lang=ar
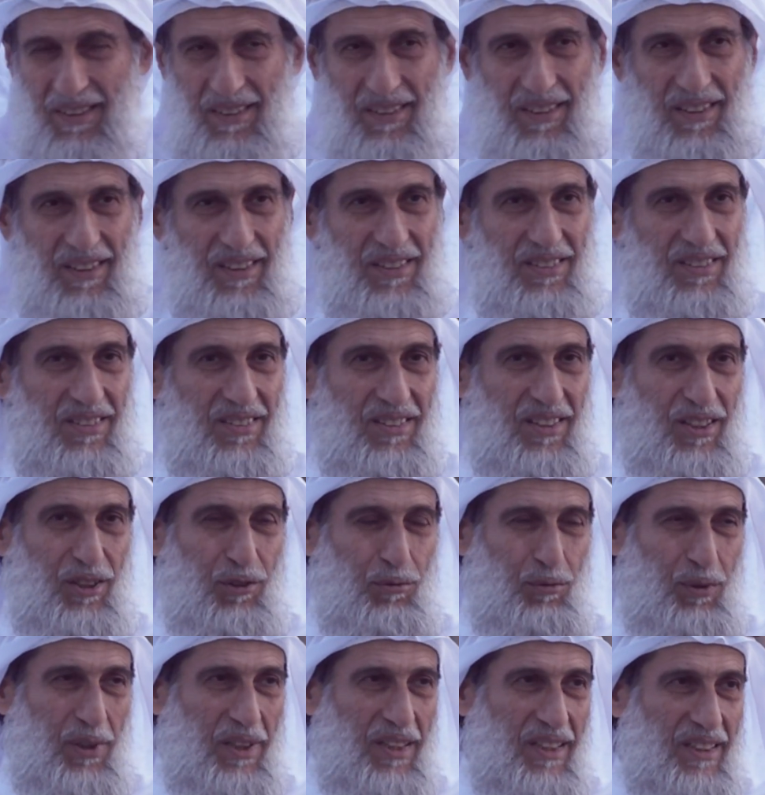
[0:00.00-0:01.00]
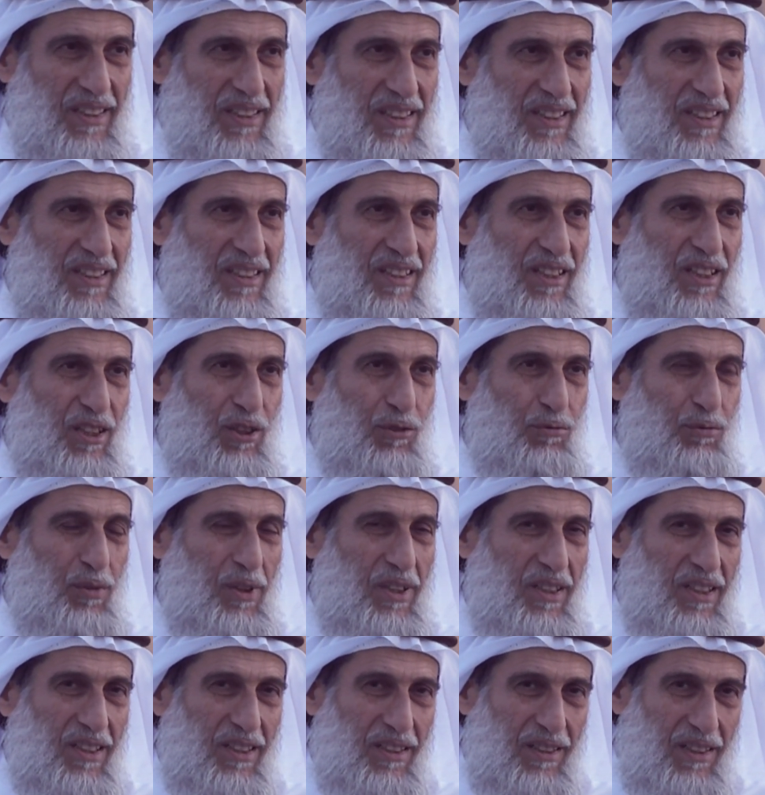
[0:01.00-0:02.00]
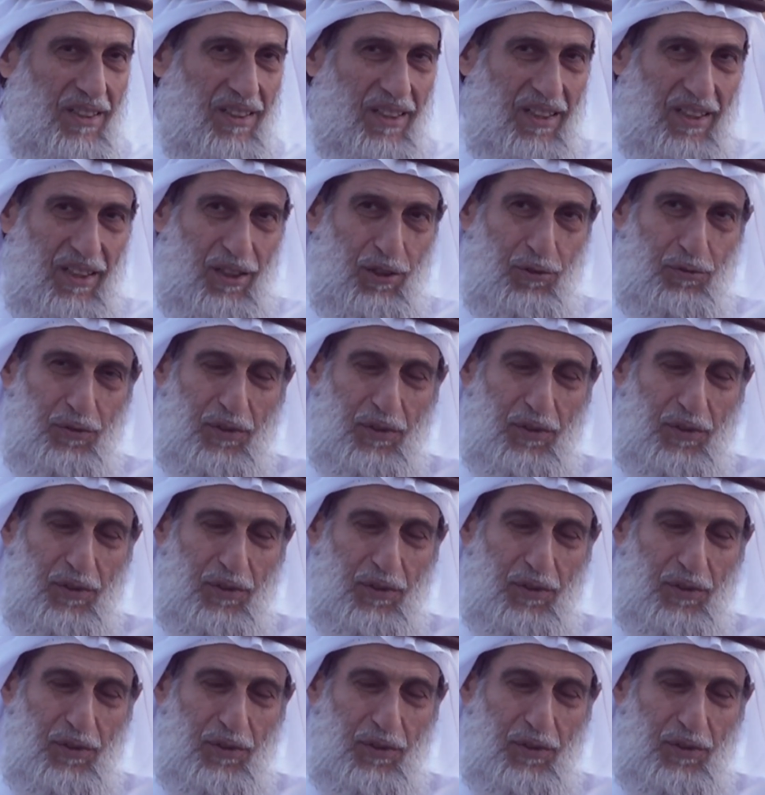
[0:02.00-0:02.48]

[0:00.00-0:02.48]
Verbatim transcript: يلا جزاكم الله خير بارك الله